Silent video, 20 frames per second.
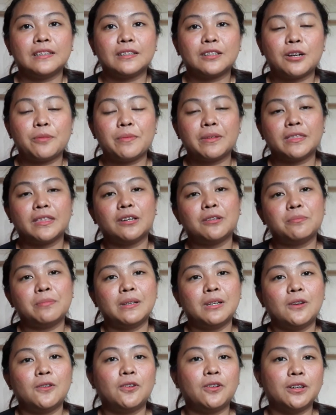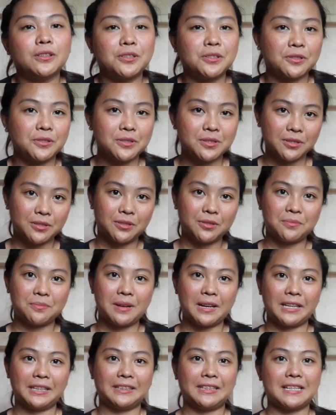comment down below kung ano yung gusto
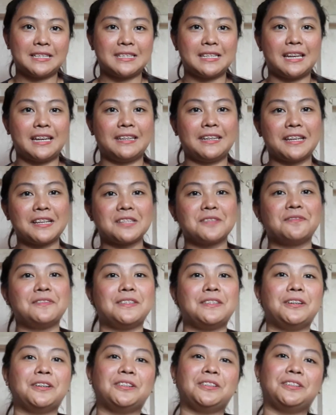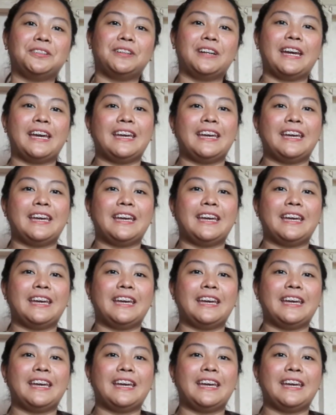nyong makita sa next video ko.